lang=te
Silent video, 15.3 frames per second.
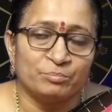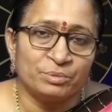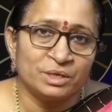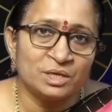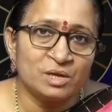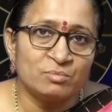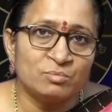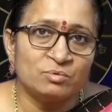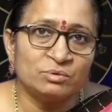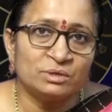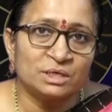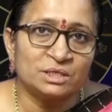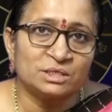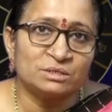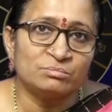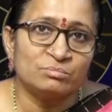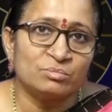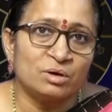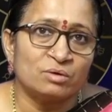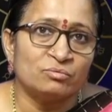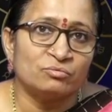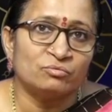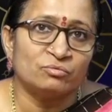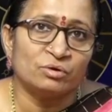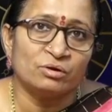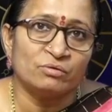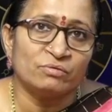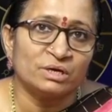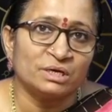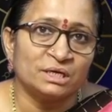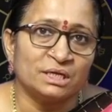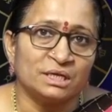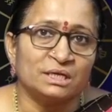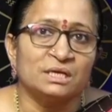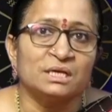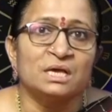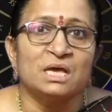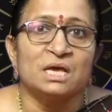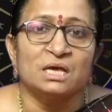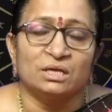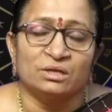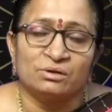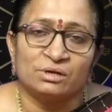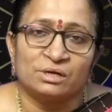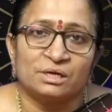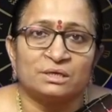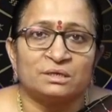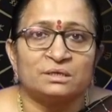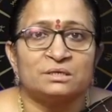బియ్యము కేజింబావు ఉలవల్ని ఈ యొక్క